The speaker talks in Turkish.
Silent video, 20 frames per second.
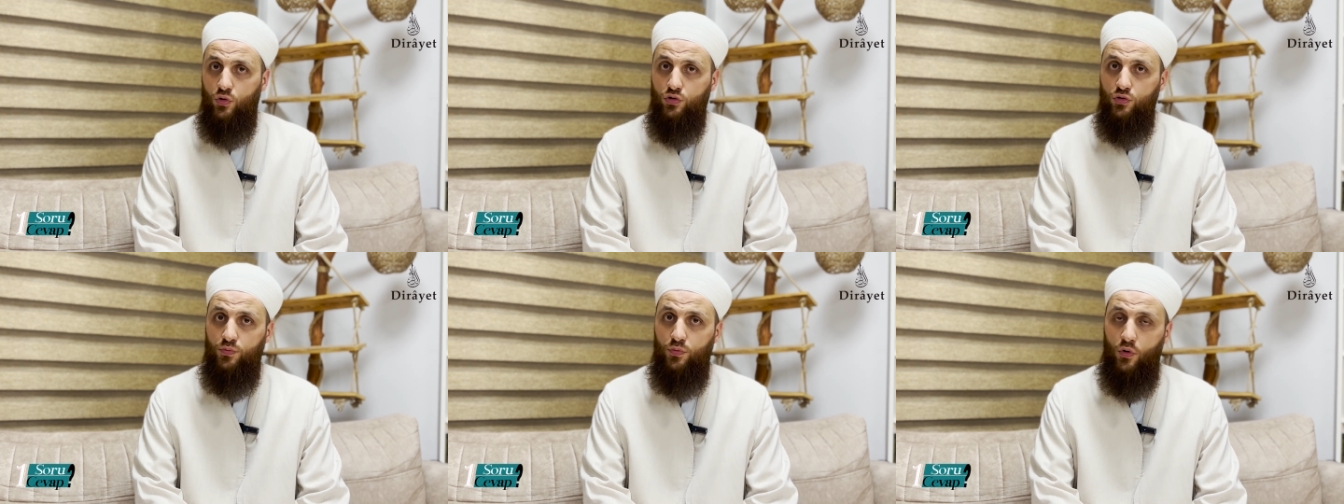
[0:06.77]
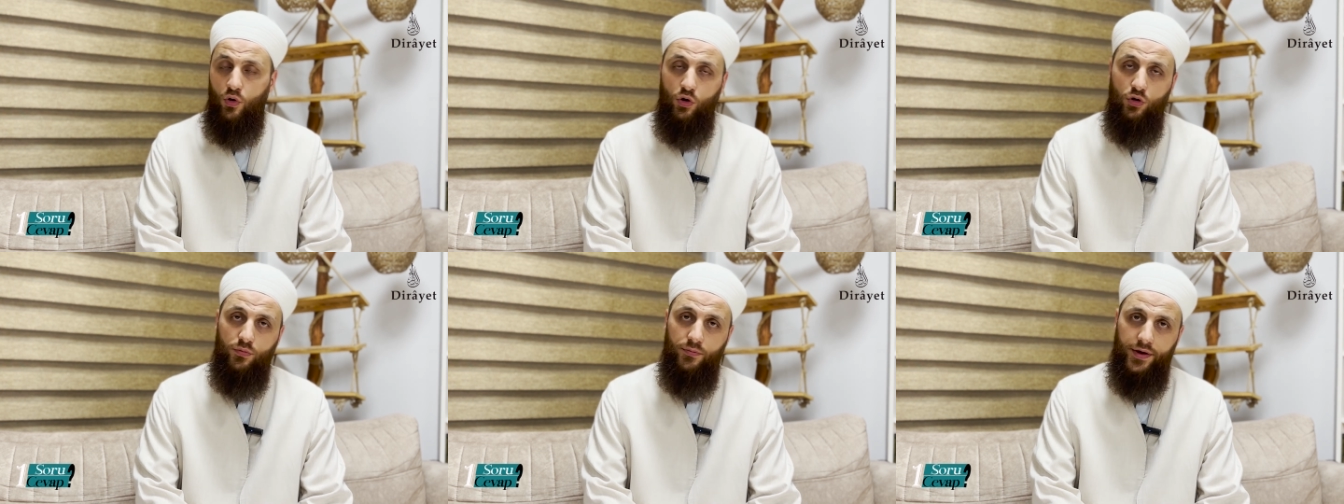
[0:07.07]

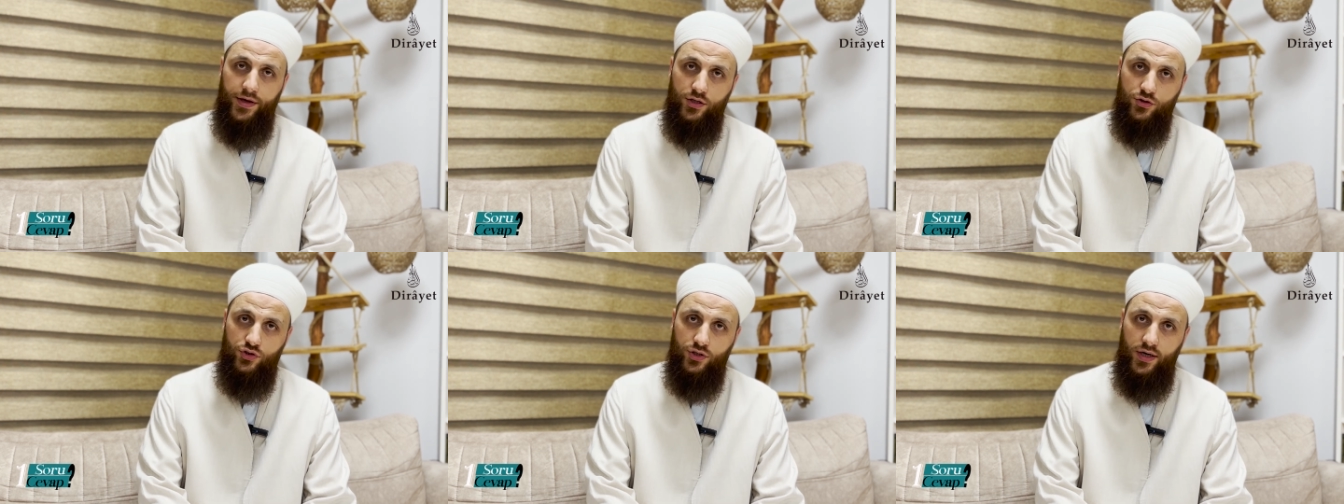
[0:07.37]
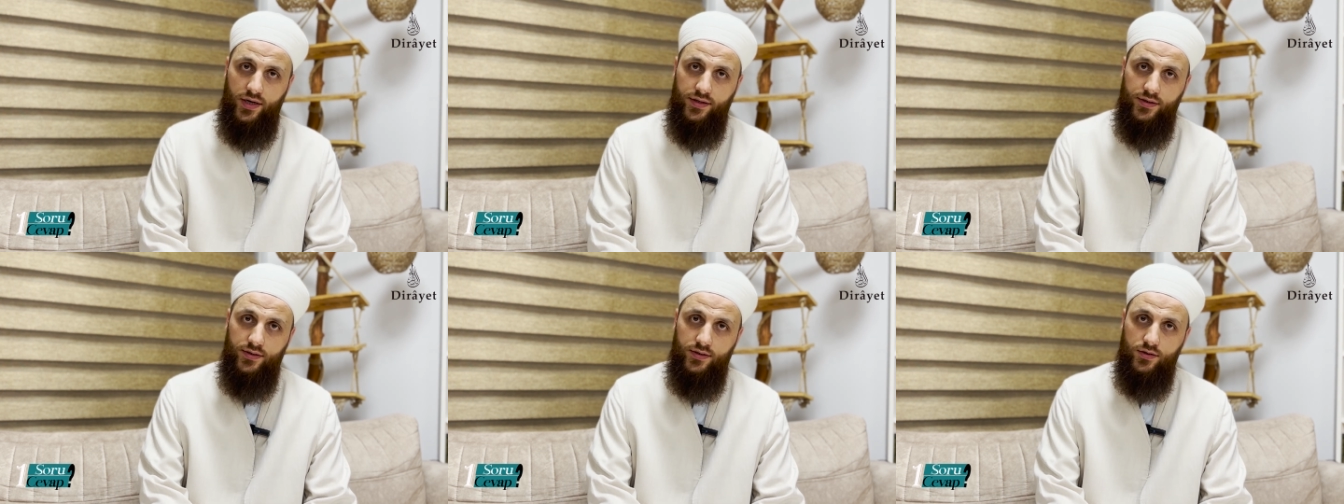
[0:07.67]
olup
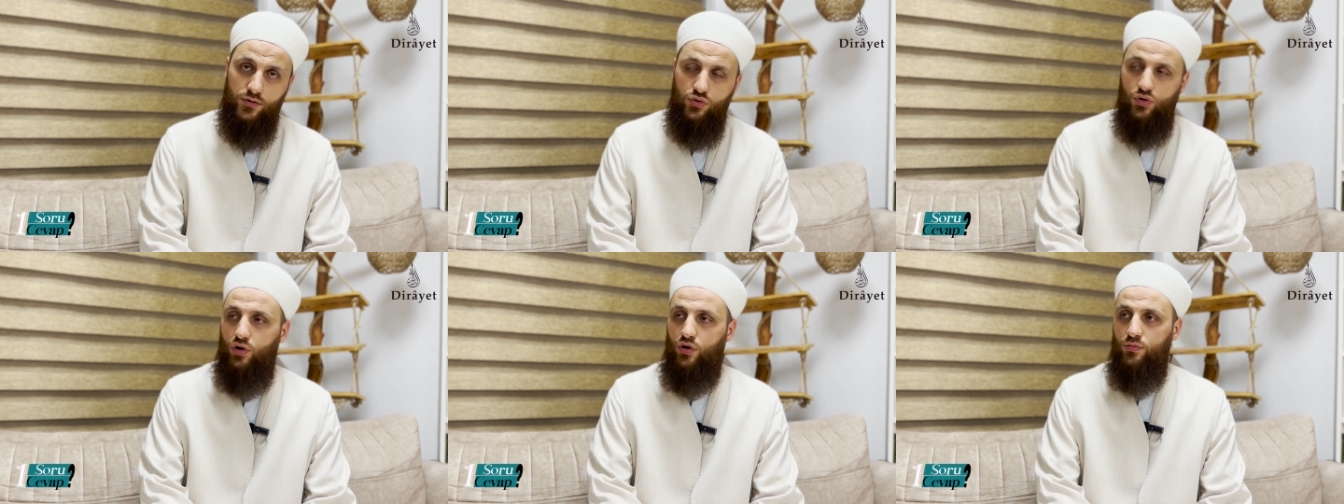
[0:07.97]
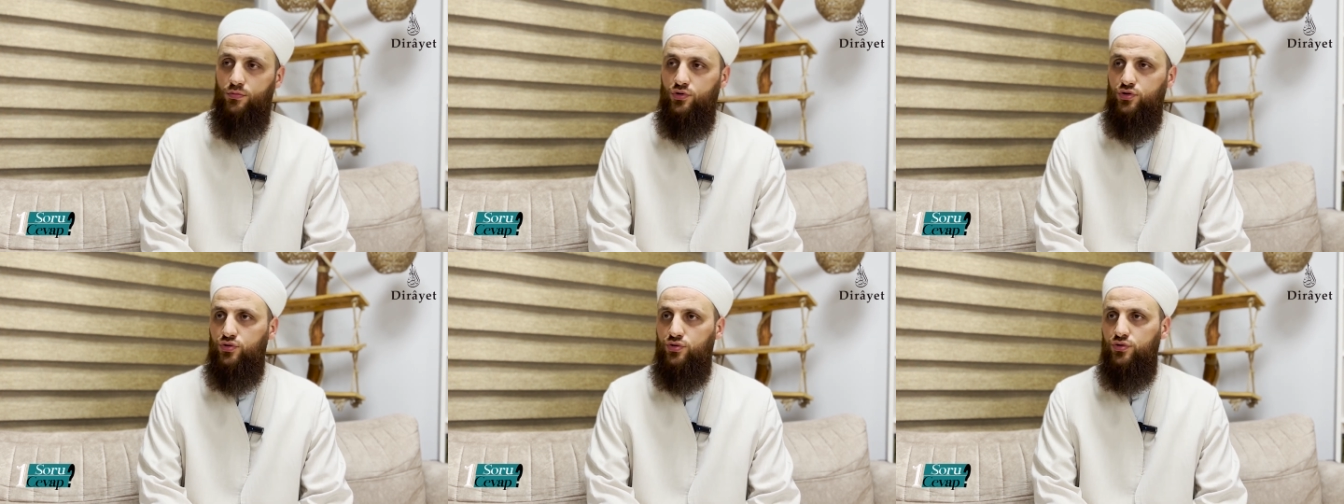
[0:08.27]
olmayacağını
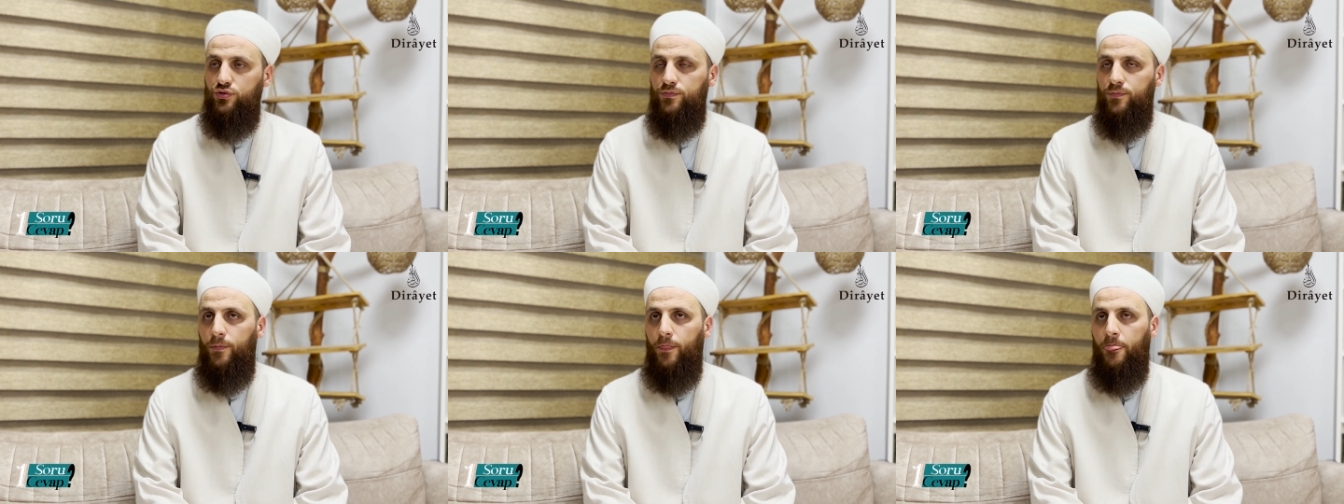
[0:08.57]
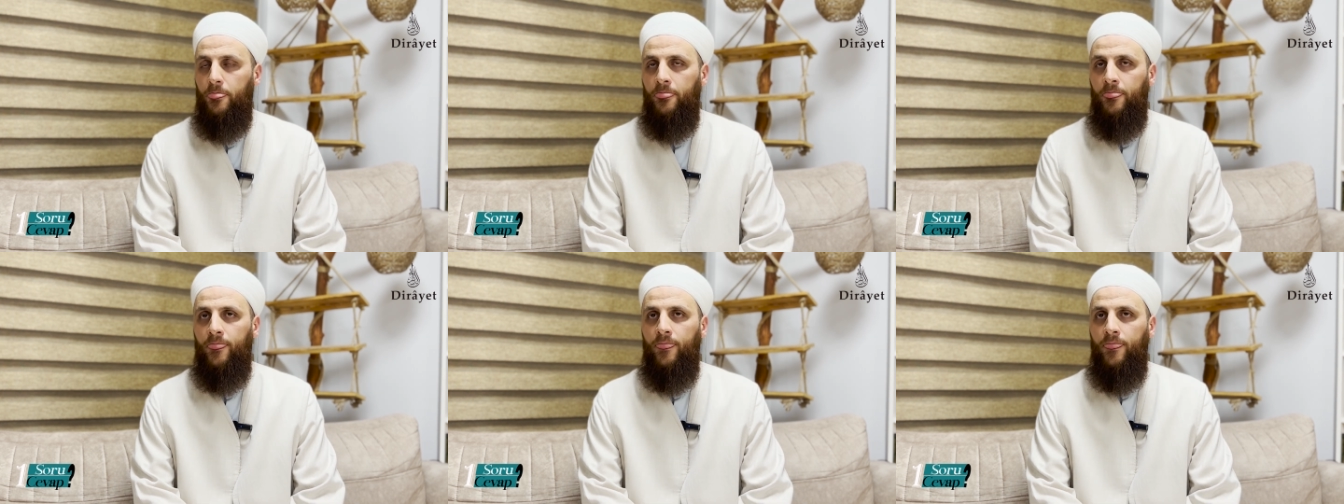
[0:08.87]
sormuş.